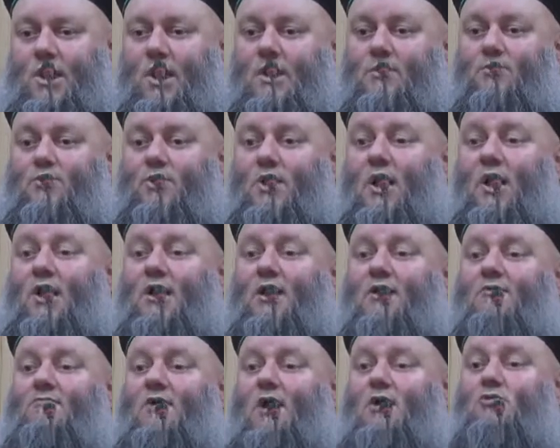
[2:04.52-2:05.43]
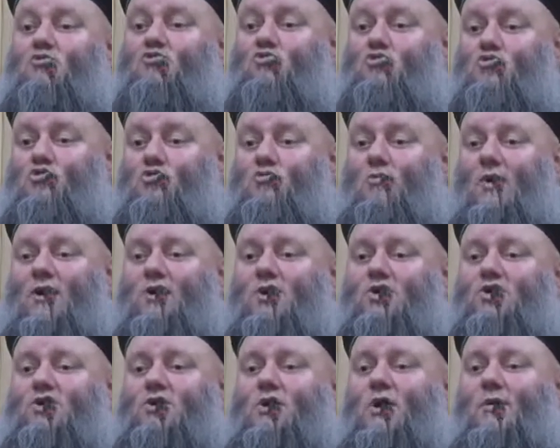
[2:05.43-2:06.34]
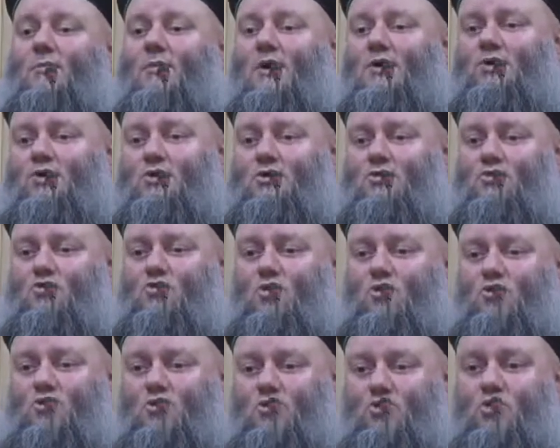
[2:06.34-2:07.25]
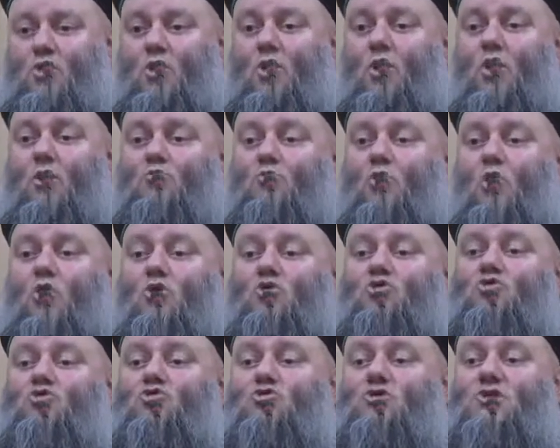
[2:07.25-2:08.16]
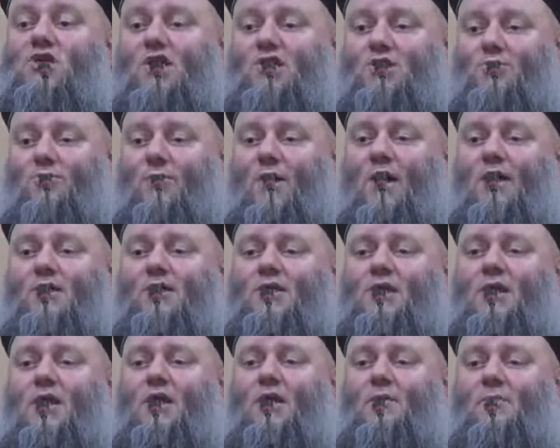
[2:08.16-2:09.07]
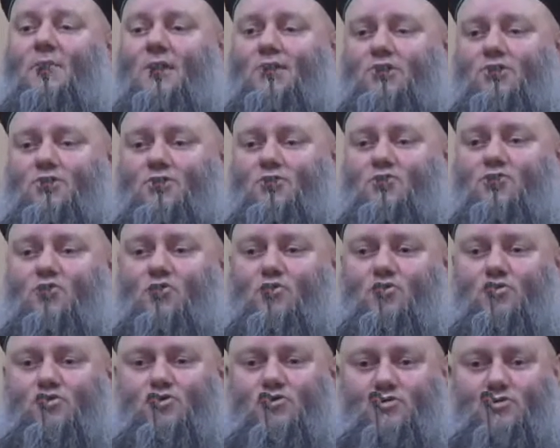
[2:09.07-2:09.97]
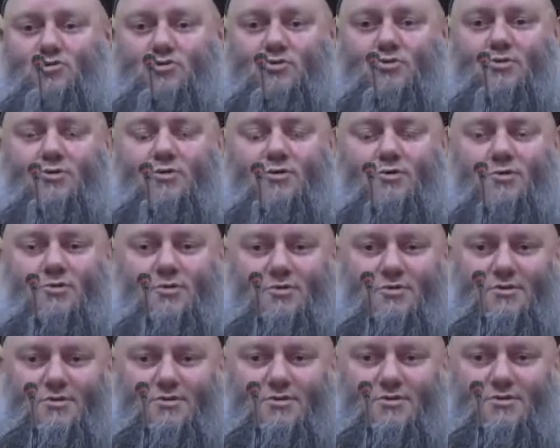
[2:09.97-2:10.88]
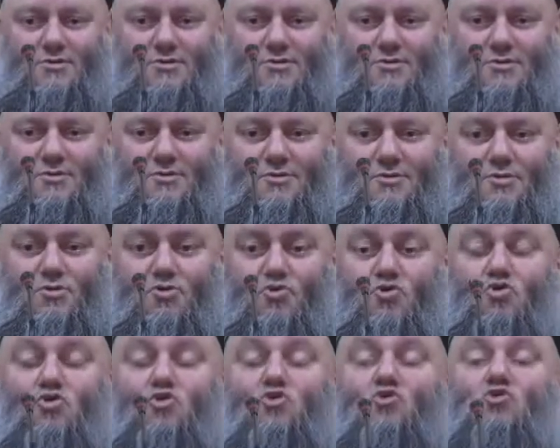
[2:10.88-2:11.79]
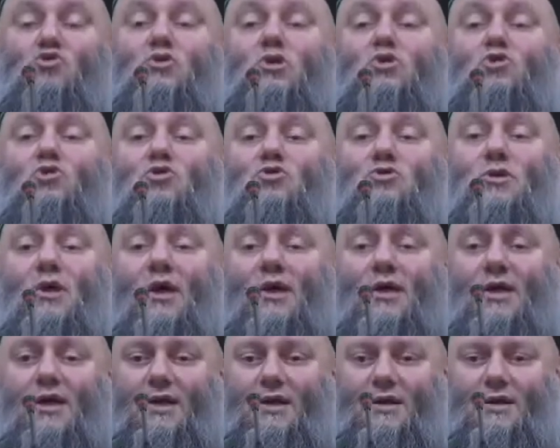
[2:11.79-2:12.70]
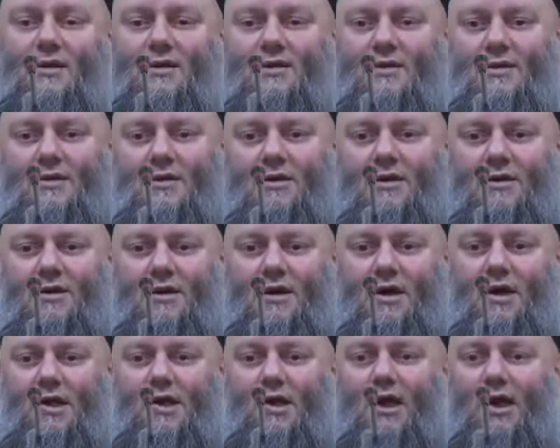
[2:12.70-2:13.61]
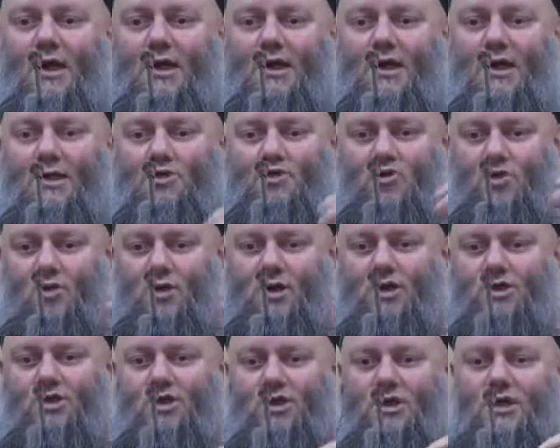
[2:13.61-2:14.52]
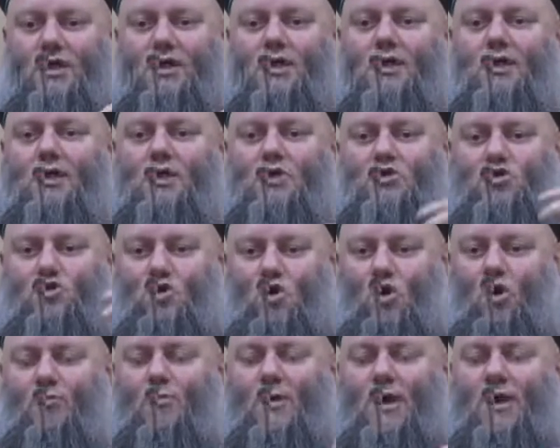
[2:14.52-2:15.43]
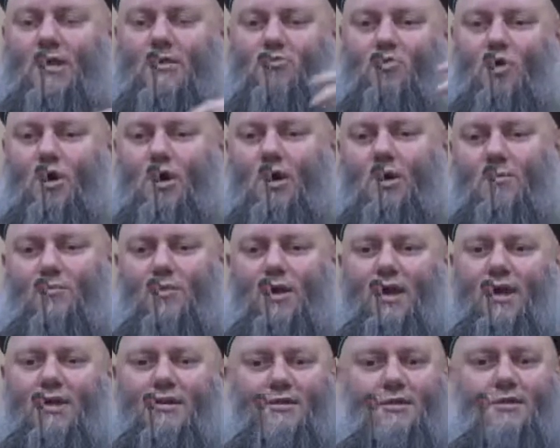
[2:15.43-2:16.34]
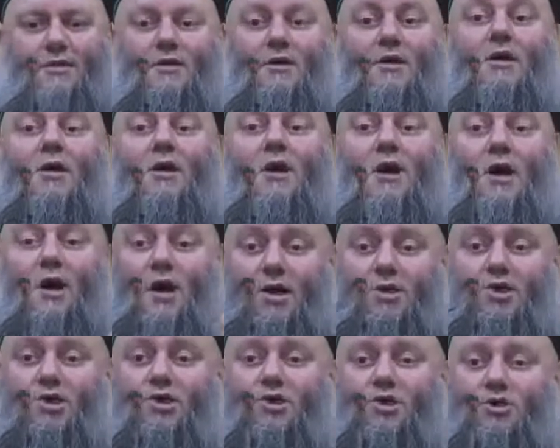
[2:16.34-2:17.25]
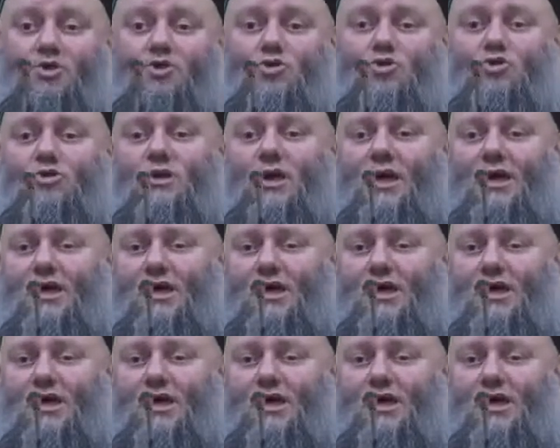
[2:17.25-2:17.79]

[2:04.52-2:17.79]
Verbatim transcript: Sen bir an evvel kurtulmak için namaz kılıyorsun. Borcunu kesme adına namaz kılıyorsun. Huzur için değil, Allah ile söyleşi, sohbet, muhabbet, aşk için